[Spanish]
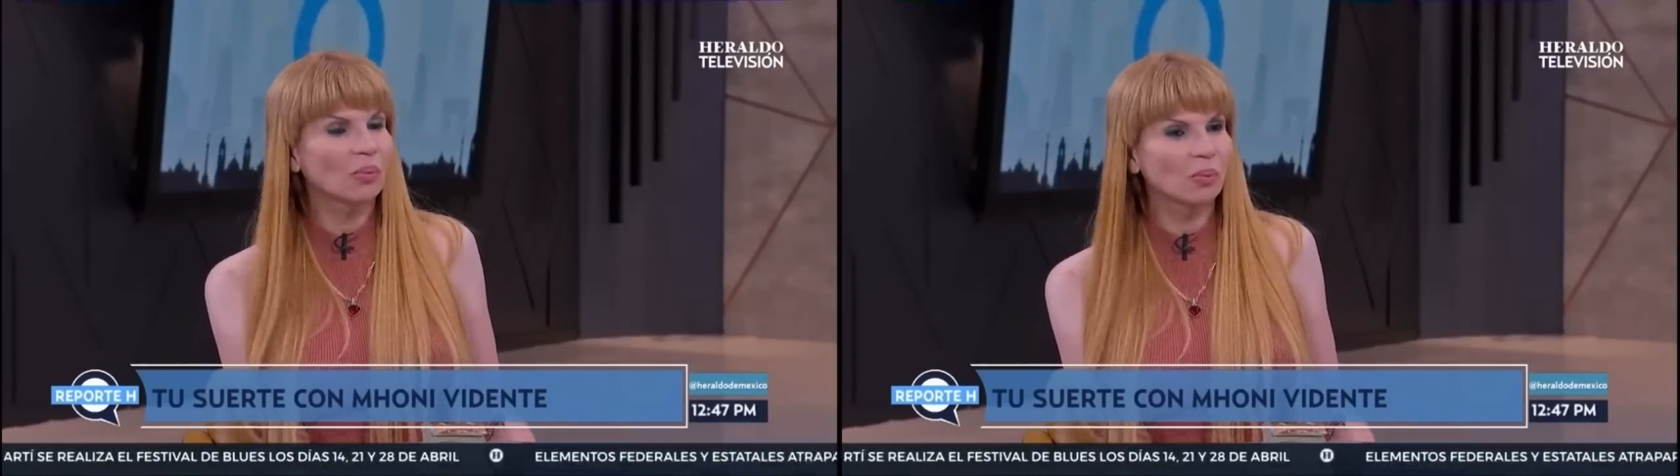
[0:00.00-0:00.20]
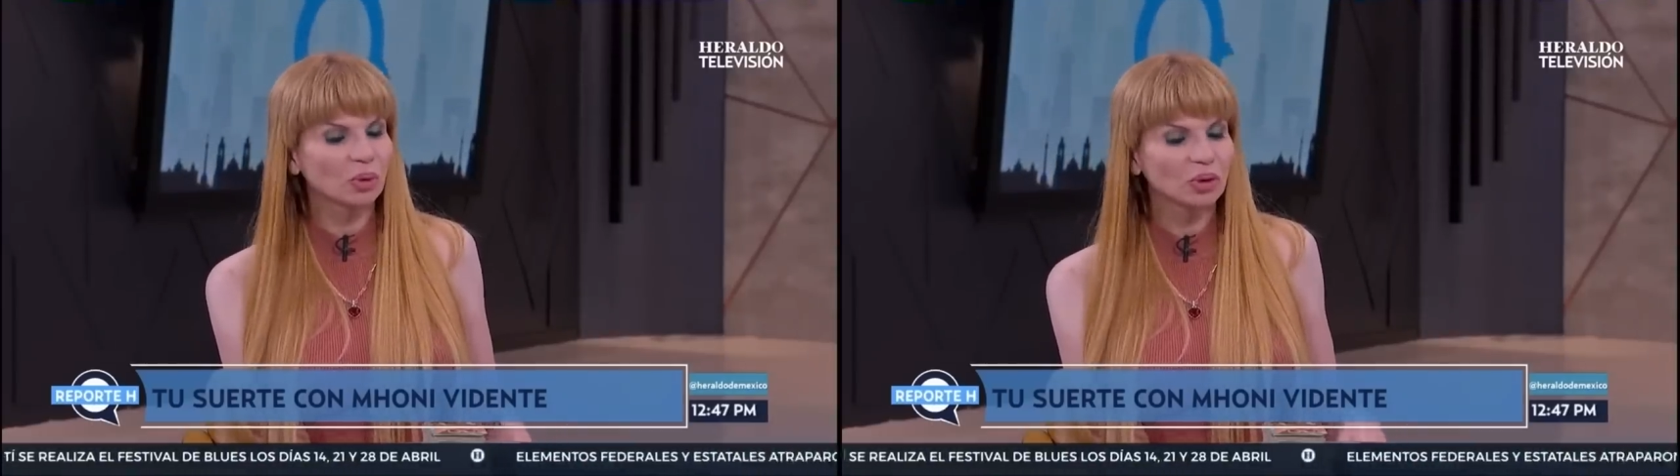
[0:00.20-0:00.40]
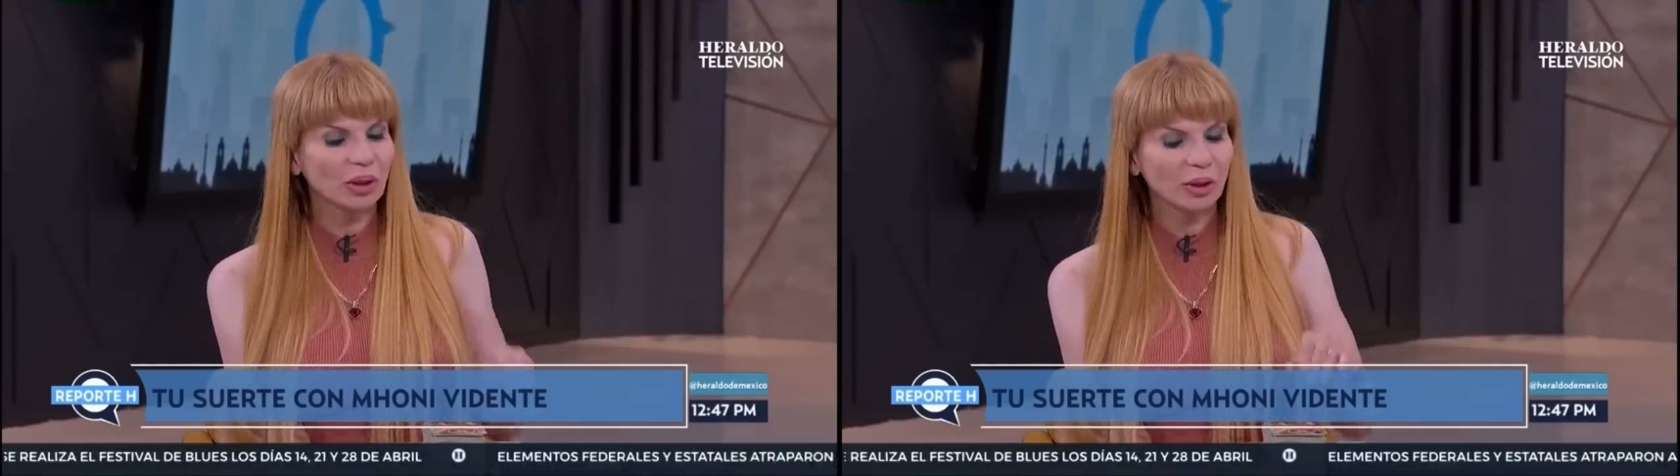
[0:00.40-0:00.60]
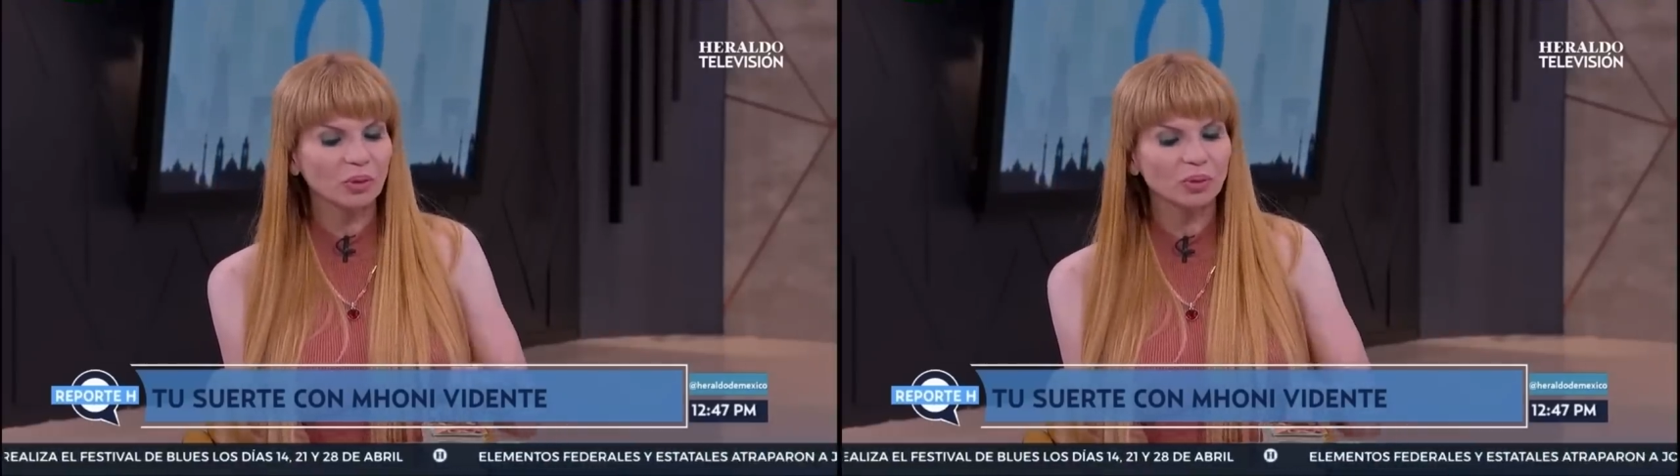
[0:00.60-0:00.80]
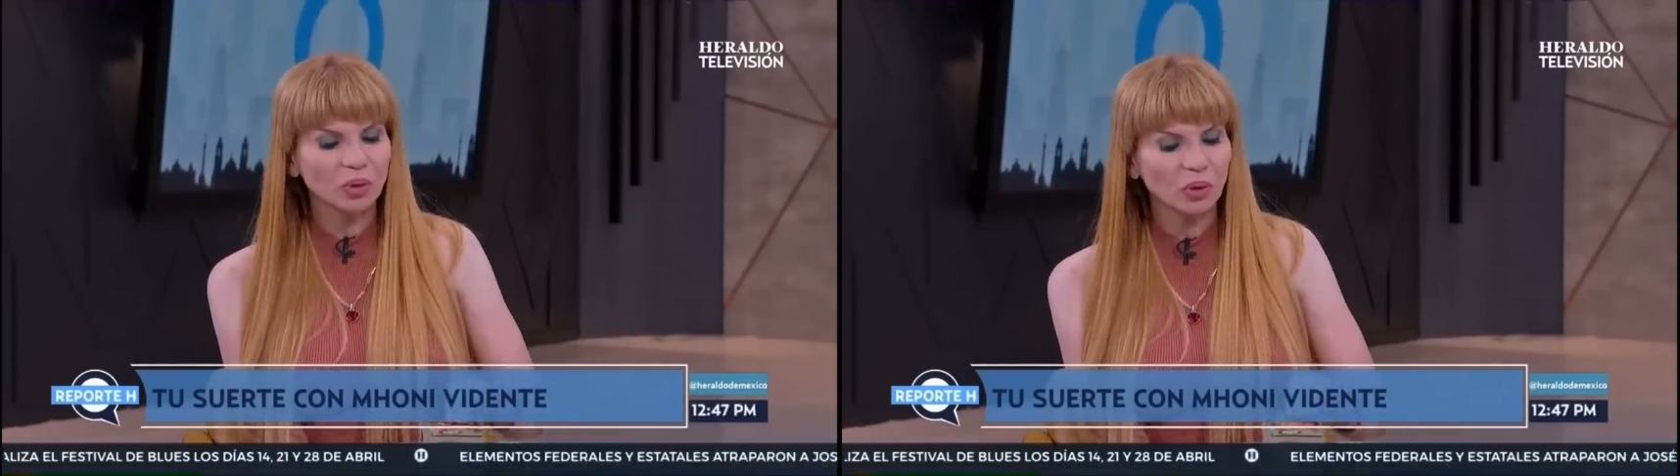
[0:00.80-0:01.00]
mucha
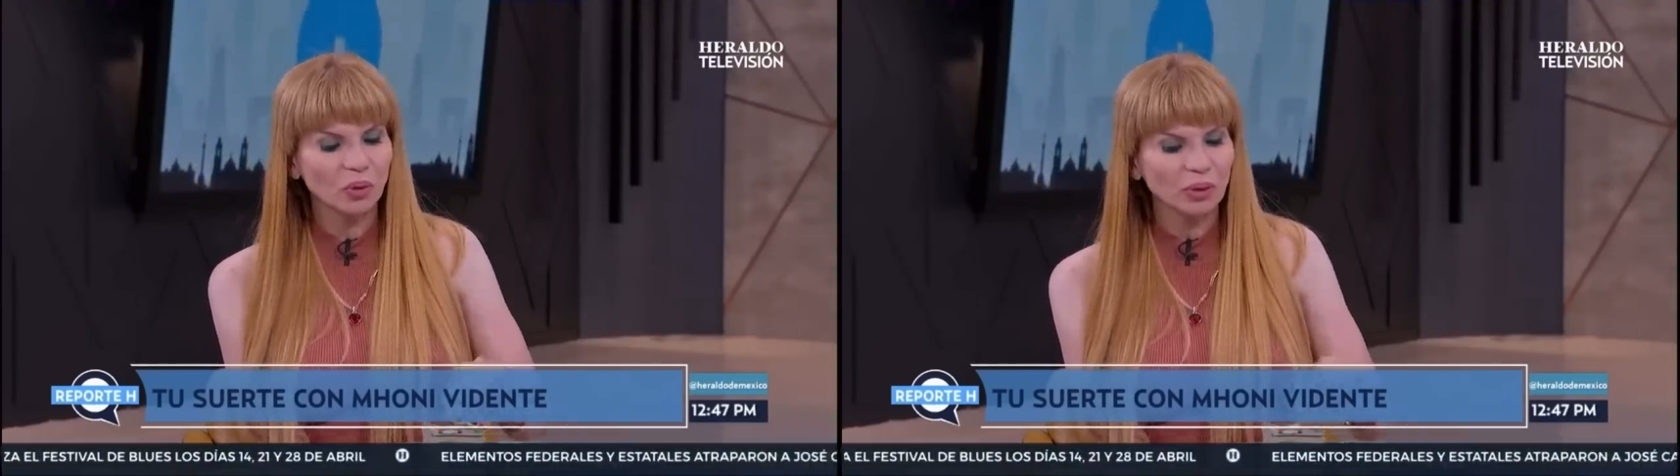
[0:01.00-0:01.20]
erupción